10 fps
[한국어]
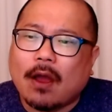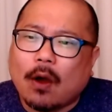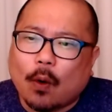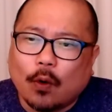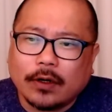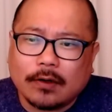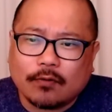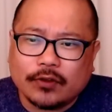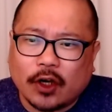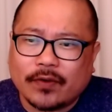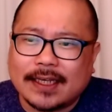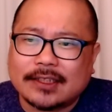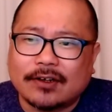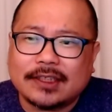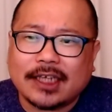오늘 운영위
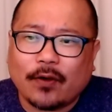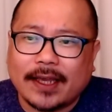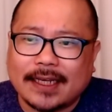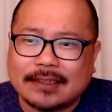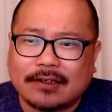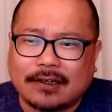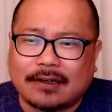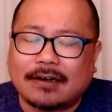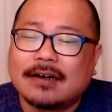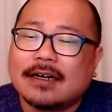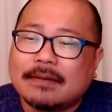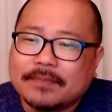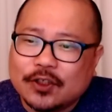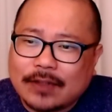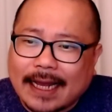전체 회의에서
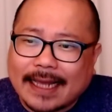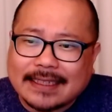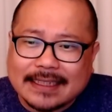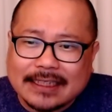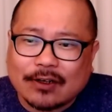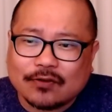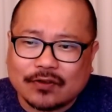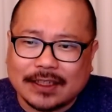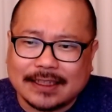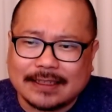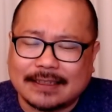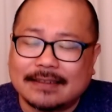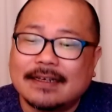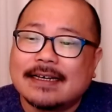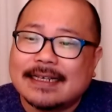민주당의 진성준이는
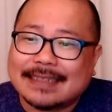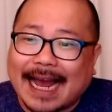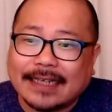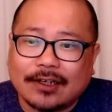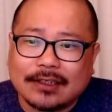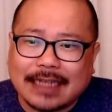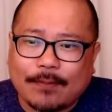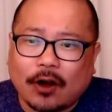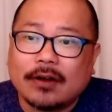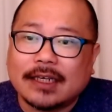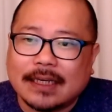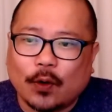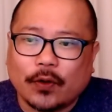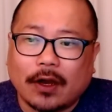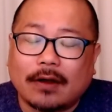작년 3월
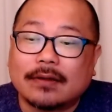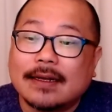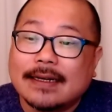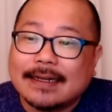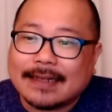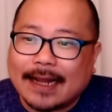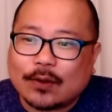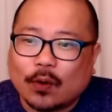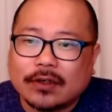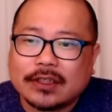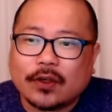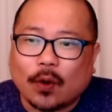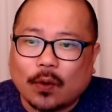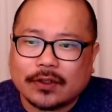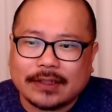김용현 대통령실
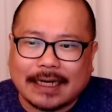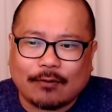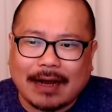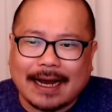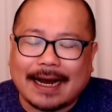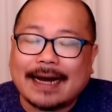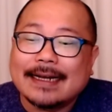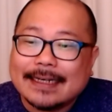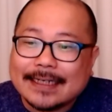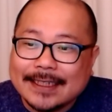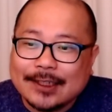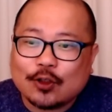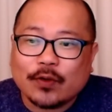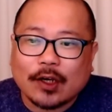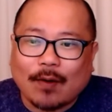경호처장과
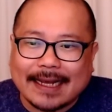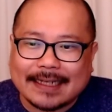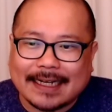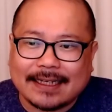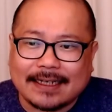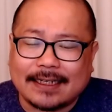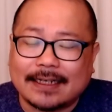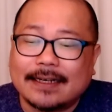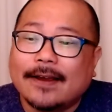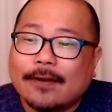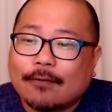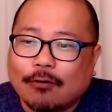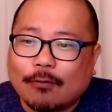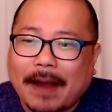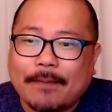인수위 관계자들이
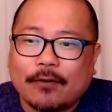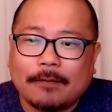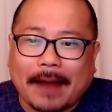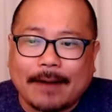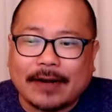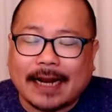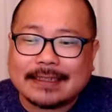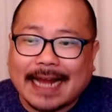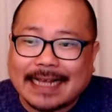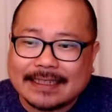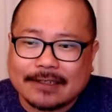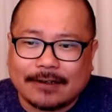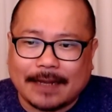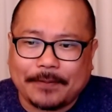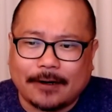국방부를 방문하는 사진을
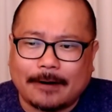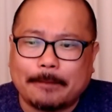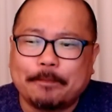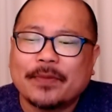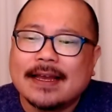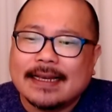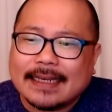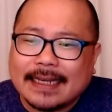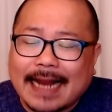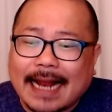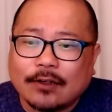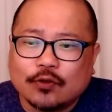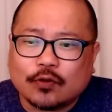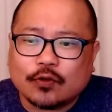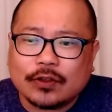꺼내며 이날
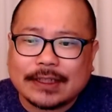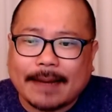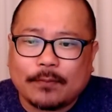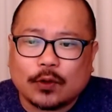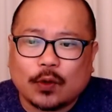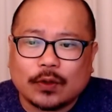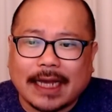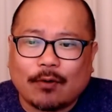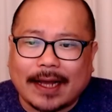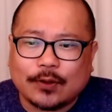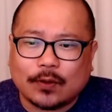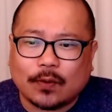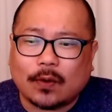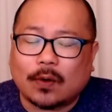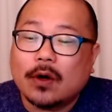육군 참모총장
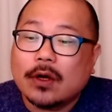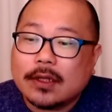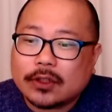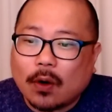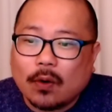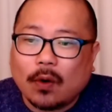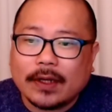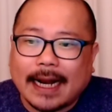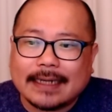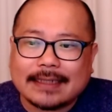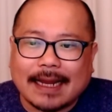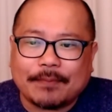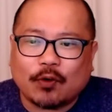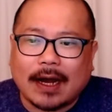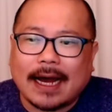관저도 천공이라는
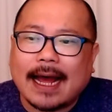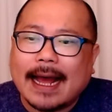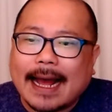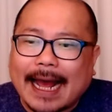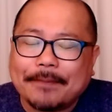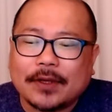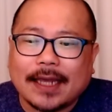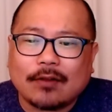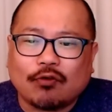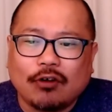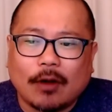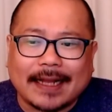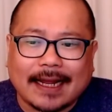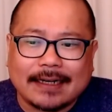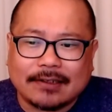사람과 함께
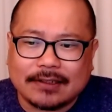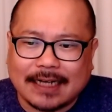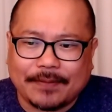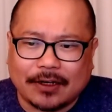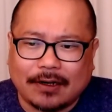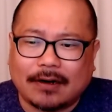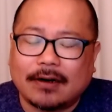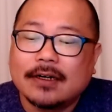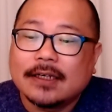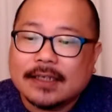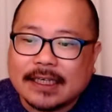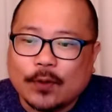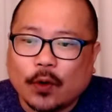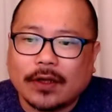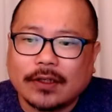둘러봤다는 것이라며,
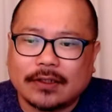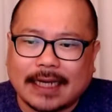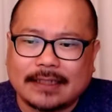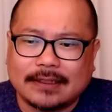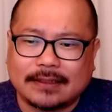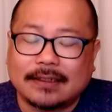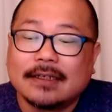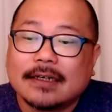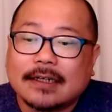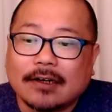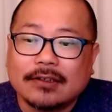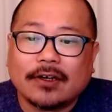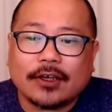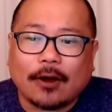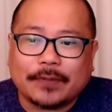김용현 처장은 그런
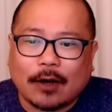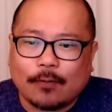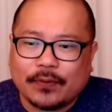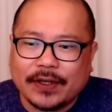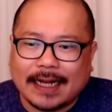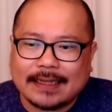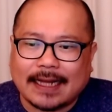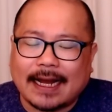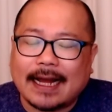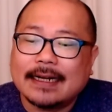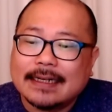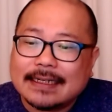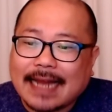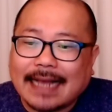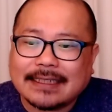적이 없다고 부인한다.
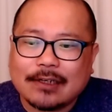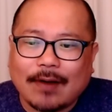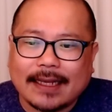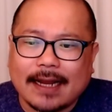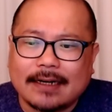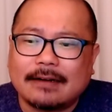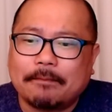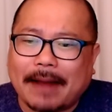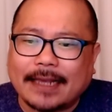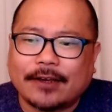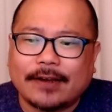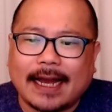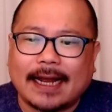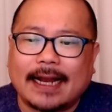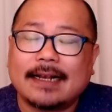사실관계를
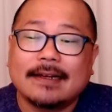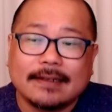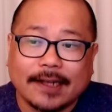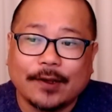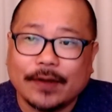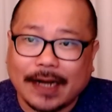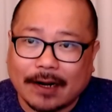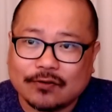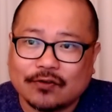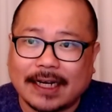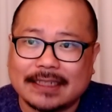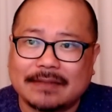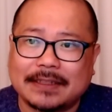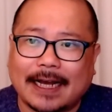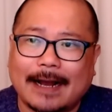밝혀야 할 내용이라고
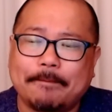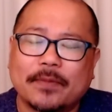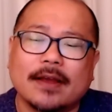주장했습니다.